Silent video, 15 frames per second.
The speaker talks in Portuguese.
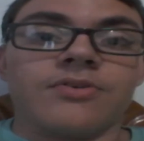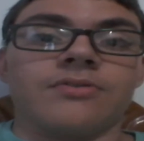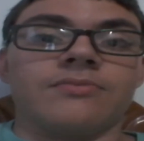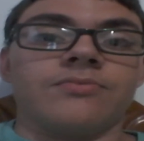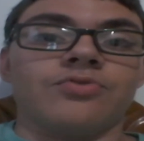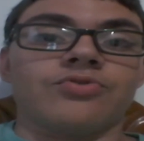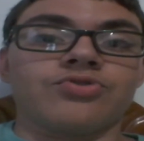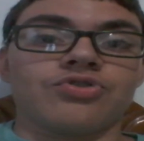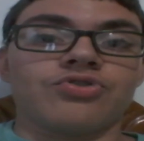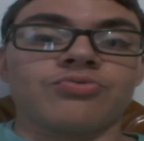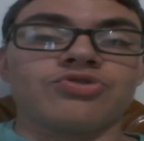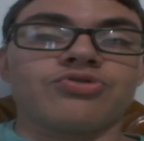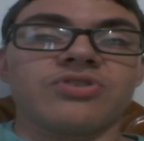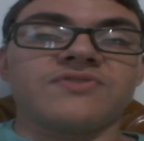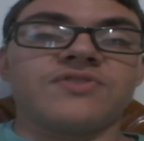que eu, nos
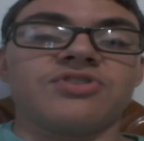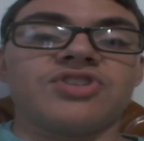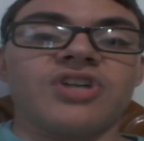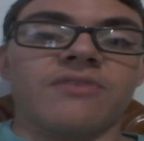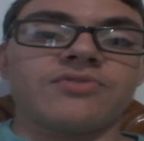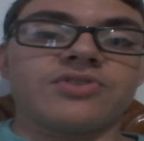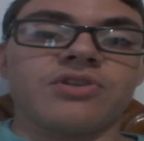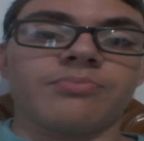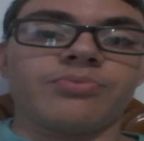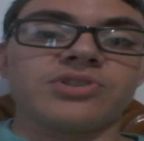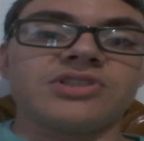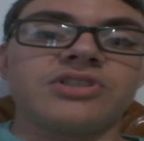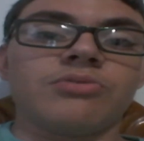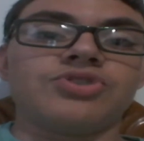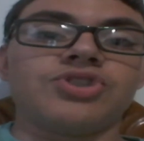últimos dois vídeos de aviso que eu
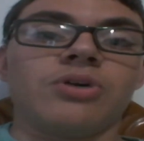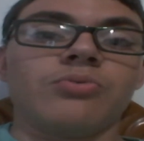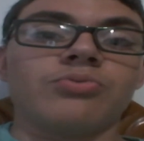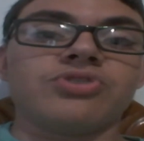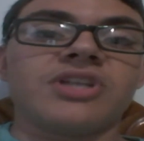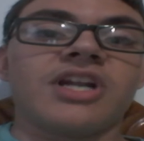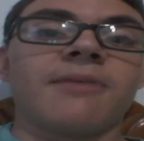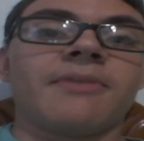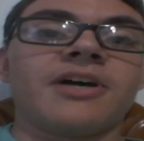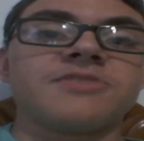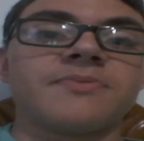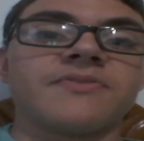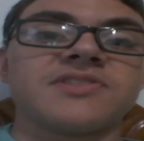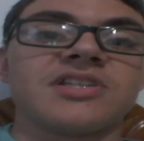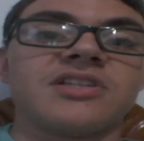postei, eu tinha alguns trabalhos
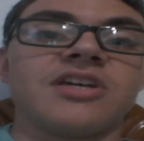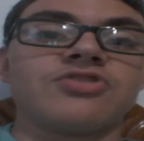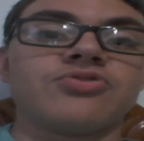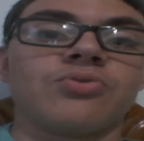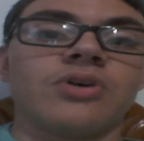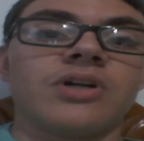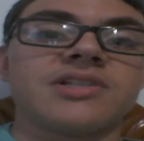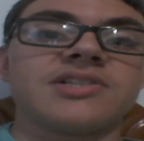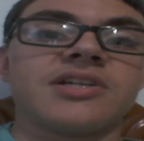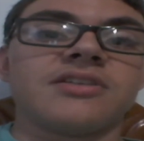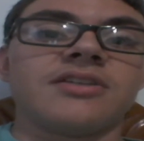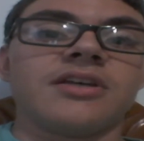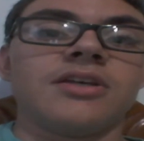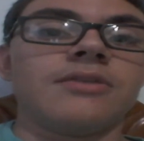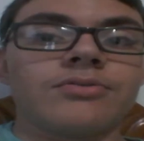pra fazer da escola,
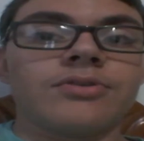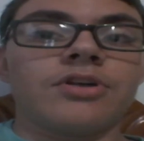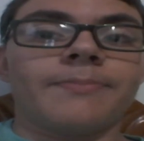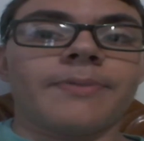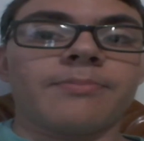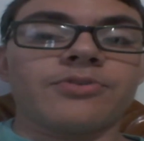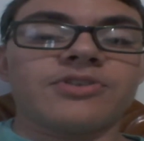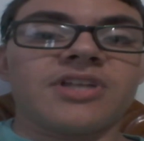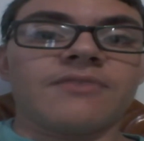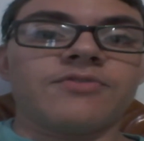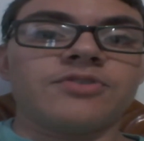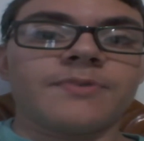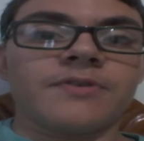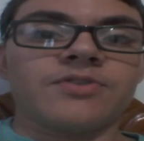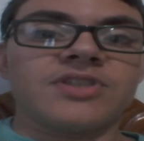certo? Aí não deu pra postar
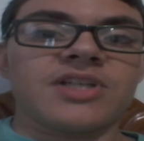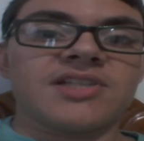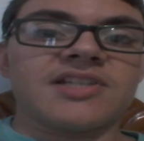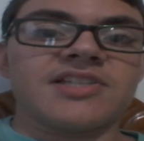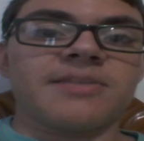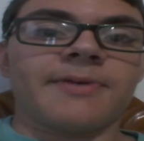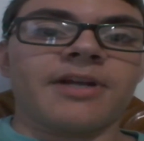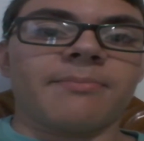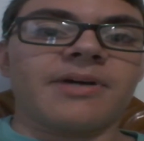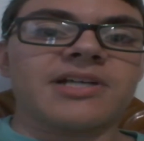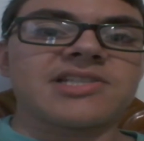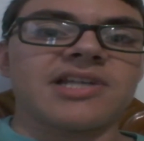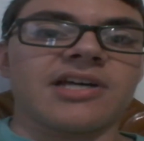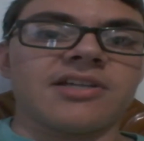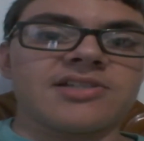vídeo pra vocês aí semana
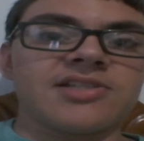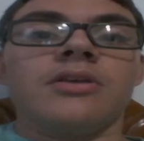passada.